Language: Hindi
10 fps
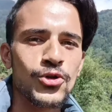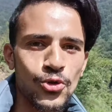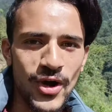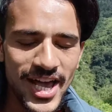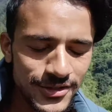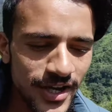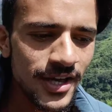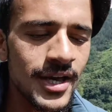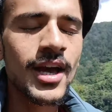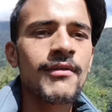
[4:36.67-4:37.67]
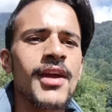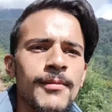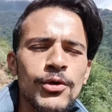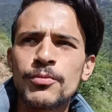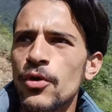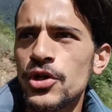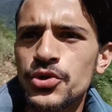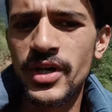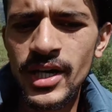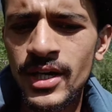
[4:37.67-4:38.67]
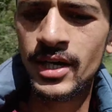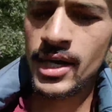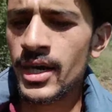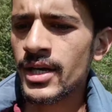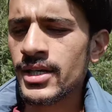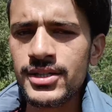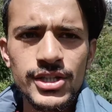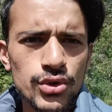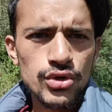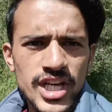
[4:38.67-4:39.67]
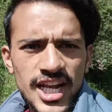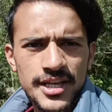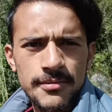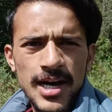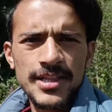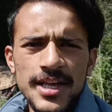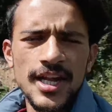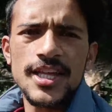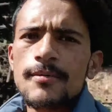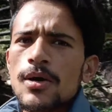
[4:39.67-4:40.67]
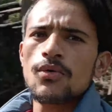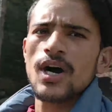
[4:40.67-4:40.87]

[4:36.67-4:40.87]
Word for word: लिए तो गाइज भाई अभी हम लोग पहुंच चुके हैं जिस गौशाला की बात कर रहा था मैं